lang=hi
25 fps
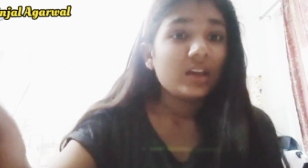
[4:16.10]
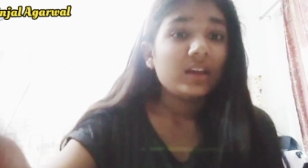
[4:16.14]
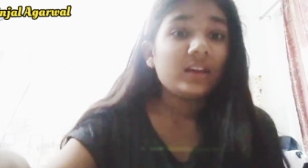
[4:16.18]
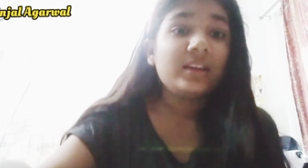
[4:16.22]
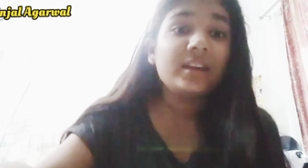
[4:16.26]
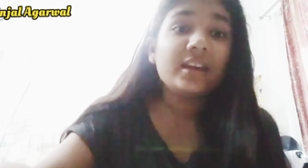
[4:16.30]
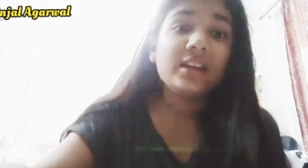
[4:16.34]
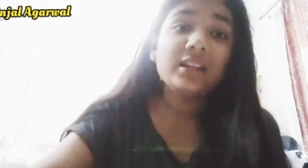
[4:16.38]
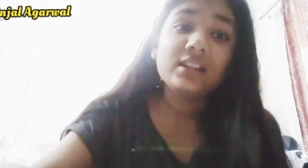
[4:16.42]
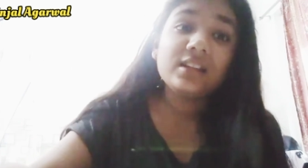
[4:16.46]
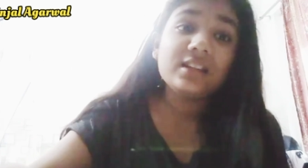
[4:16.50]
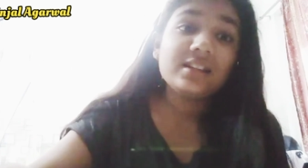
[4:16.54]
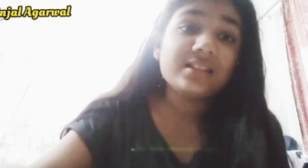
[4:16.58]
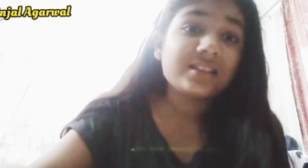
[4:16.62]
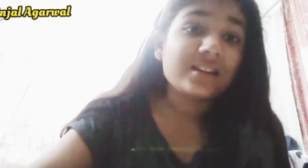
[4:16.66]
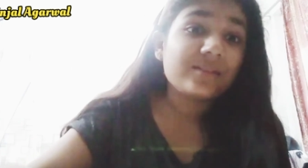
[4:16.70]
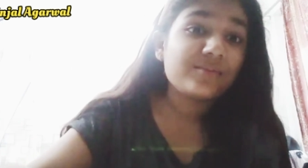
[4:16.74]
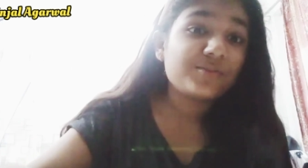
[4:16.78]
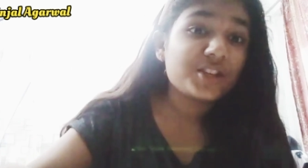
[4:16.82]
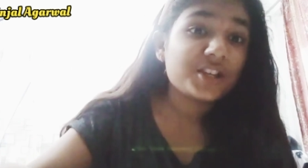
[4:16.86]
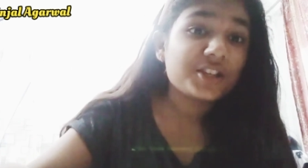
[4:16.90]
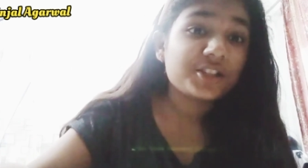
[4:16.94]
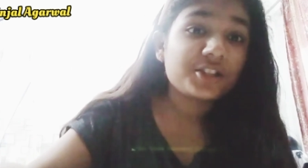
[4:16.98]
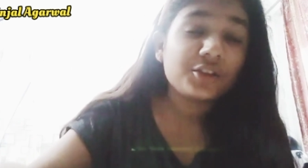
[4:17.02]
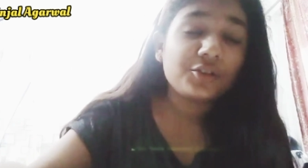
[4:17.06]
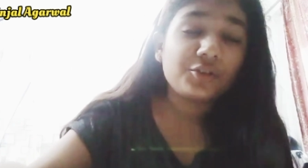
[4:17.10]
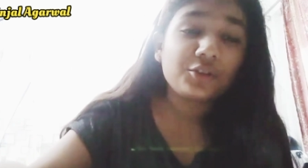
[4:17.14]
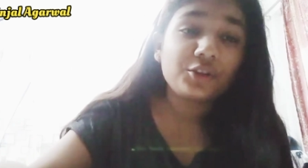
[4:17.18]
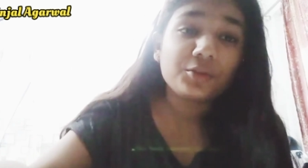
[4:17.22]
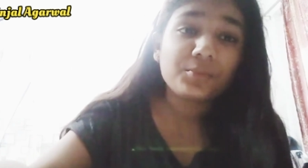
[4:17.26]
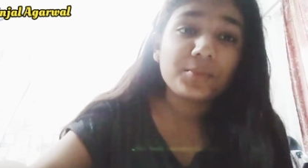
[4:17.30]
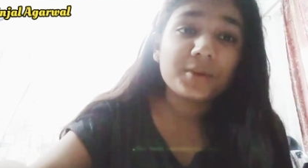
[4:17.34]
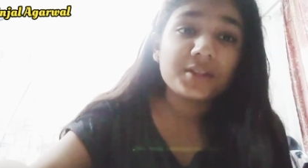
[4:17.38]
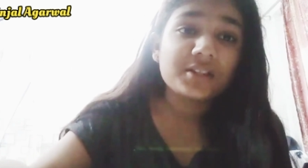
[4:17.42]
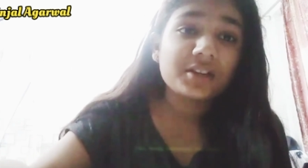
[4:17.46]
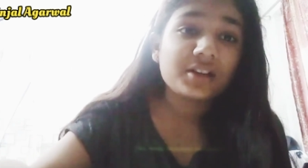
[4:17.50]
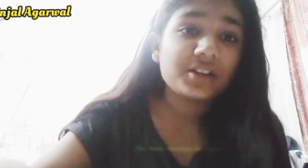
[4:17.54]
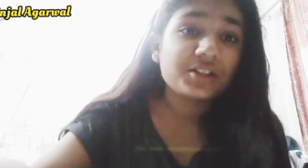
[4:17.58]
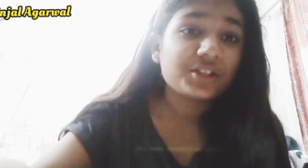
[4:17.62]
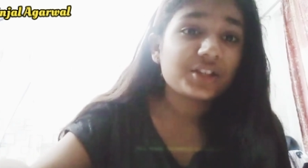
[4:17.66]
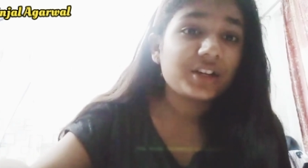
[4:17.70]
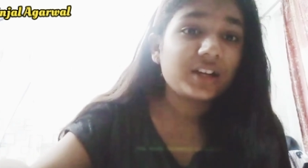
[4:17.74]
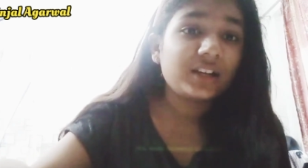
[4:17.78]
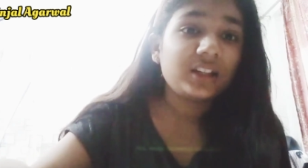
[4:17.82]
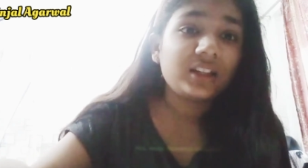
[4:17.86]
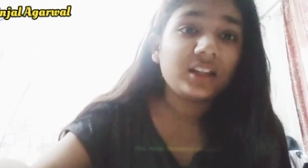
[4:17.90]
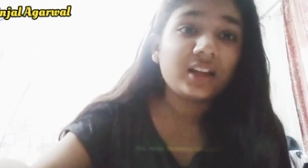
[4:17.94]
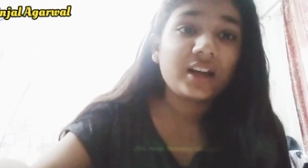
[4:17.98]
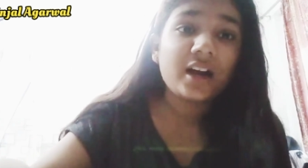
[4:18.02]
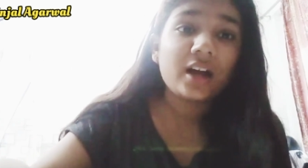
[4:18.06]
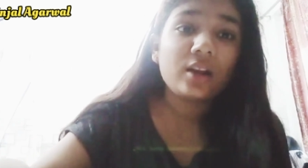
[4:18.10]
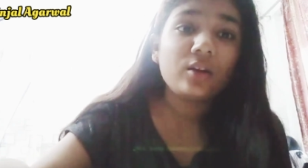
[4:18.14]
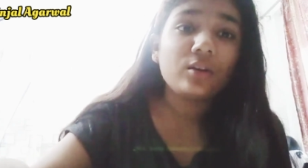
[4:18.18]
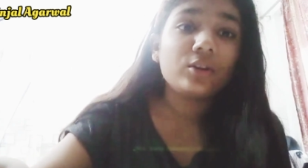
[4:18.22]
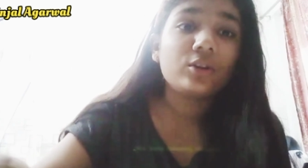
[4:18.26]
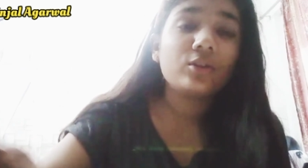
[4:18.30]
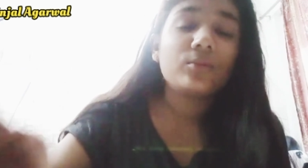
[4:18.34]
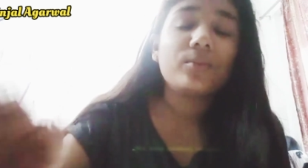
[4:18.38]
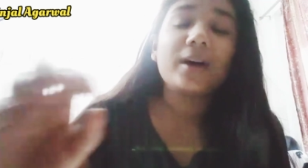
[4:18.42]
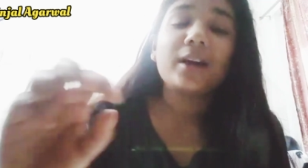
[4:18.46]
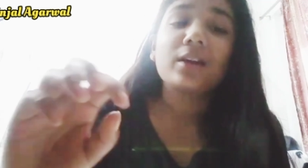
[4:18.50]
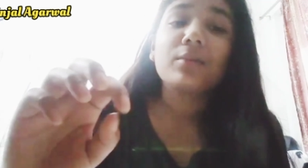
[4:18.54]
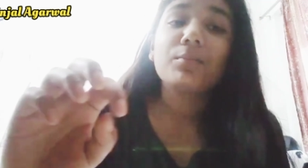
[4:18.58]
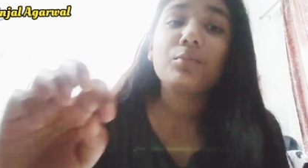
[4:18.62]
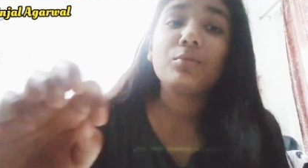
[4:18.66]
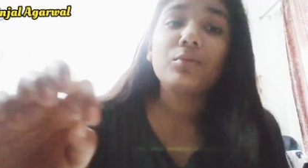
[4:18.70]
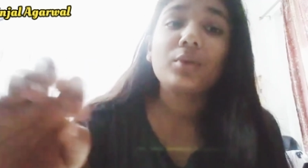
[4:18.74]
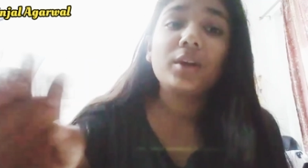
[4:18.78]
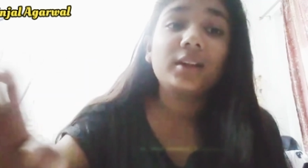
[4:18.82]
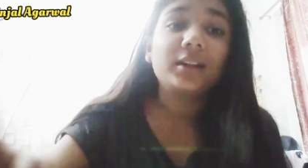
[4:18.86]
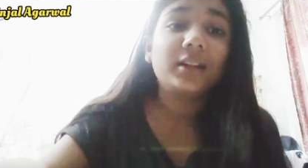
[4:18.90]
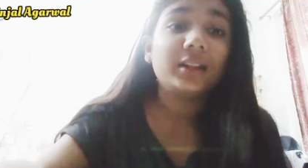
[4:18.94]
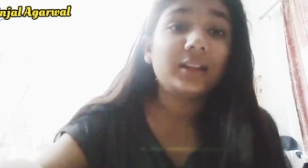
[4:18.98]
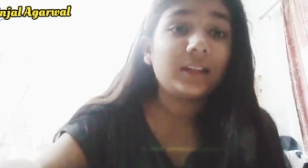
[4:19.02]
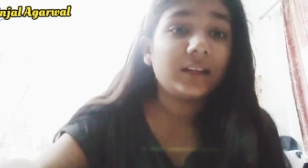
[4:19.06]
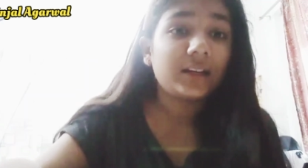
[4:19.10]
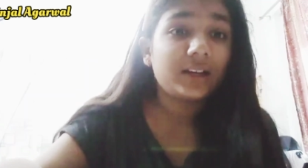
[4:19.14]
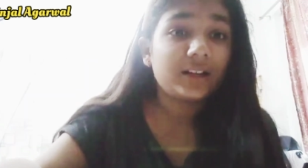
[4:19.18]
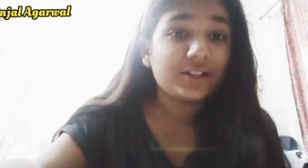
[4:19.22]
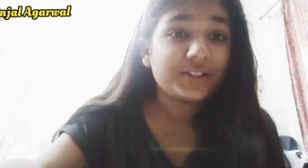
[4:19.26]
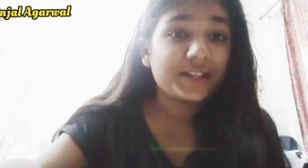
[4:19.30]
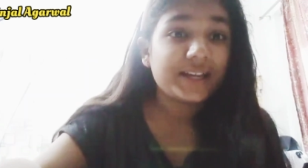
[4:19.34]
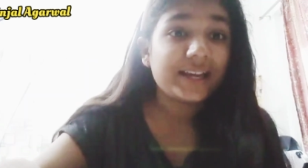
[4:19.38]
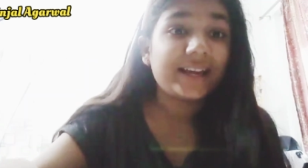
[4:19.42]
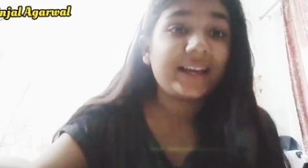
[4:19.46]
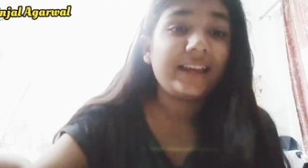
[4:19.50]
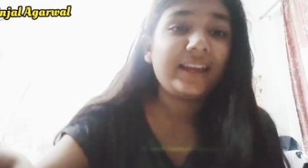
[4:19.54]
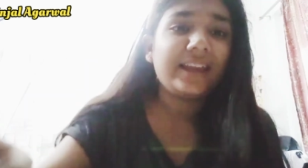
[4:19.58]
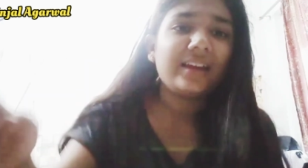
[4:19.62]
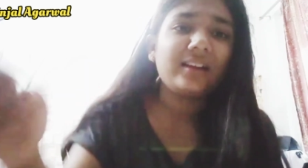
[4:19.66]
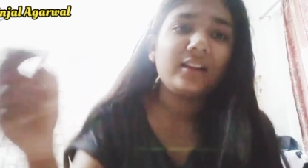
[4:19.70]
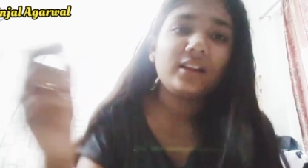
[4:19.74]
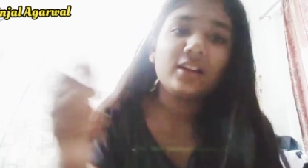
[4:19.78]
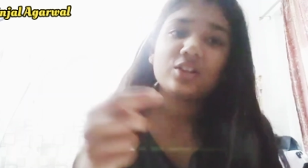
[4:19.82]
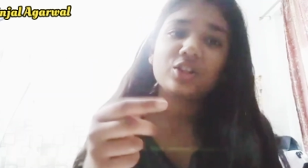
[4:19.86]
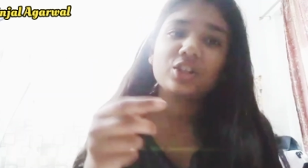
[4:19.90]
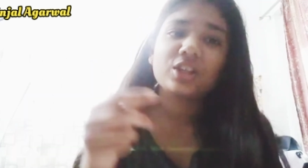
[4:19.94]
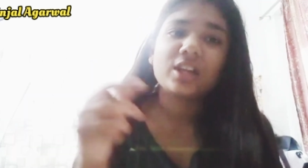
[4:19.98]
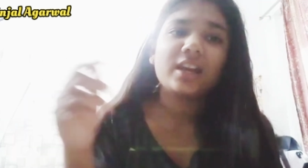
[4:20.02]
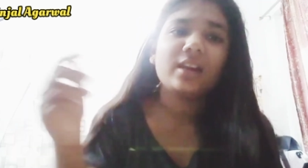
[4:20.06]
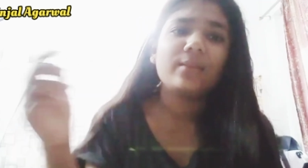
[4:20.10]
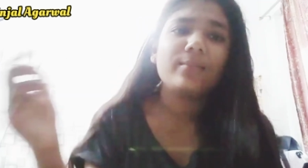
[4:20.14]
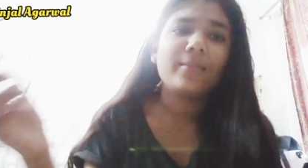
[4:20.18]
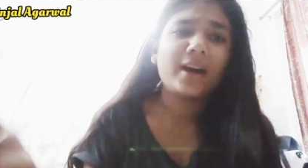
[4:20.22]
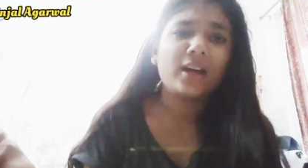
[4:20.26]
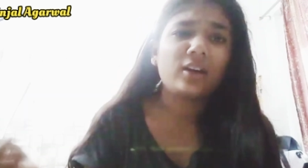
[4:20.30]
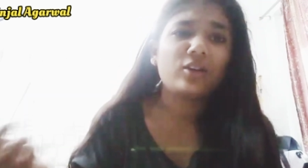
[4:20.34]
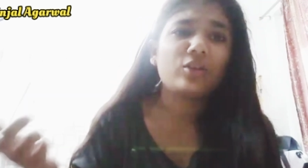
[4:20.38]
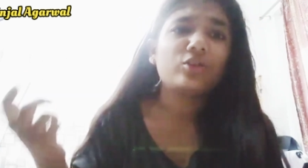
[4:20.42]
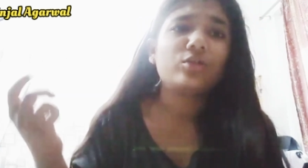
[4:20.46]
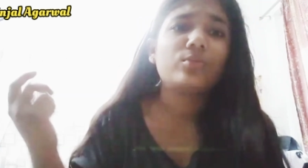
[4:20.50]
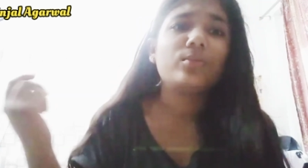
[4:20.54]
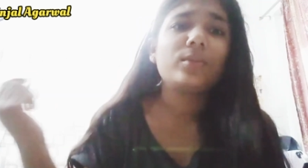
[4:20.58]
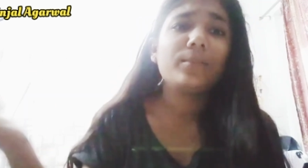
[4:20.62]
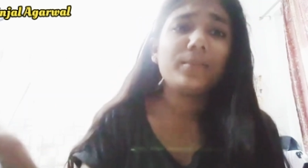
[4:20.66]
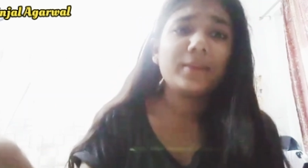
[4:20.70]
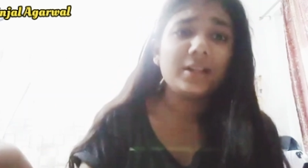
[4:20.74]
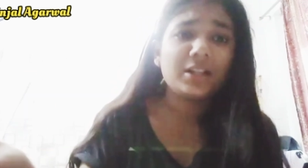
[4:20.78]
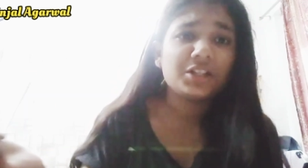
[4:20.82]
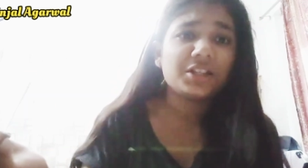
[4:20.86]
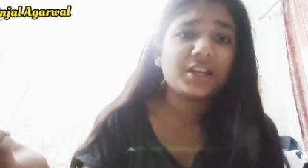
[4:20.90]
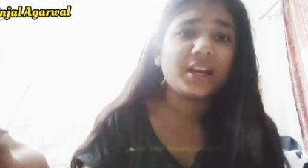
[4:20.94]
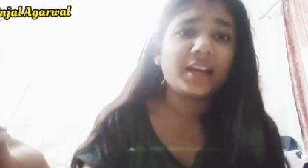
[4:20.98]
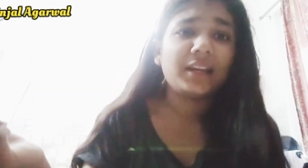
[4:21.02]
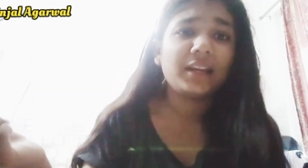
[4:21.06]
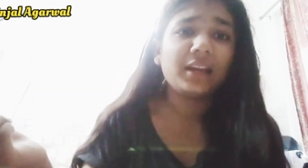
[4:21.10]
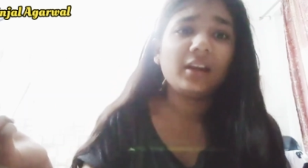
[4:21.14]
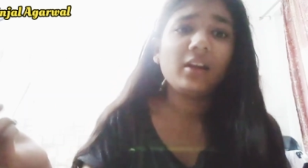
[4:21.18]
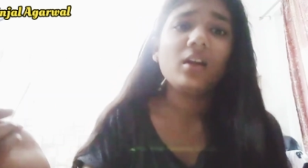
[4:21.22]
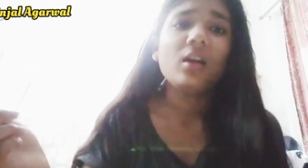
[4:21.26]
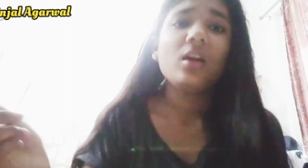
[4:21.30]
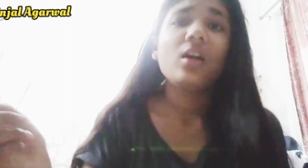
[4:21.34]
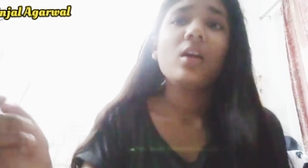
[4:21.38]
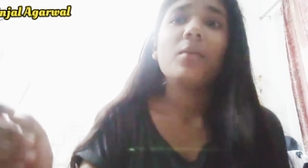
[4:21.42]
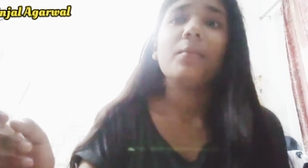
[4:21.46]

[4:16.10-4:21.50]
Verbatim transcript: ये तीन सब्जेक्ट्स यूट्यूब पे सर्च करने निकालोगे तो तुम्हारा पूरा दिन निकल जाएगा इंग्लिश के एक बार को तुम्हें मिल जाएंगे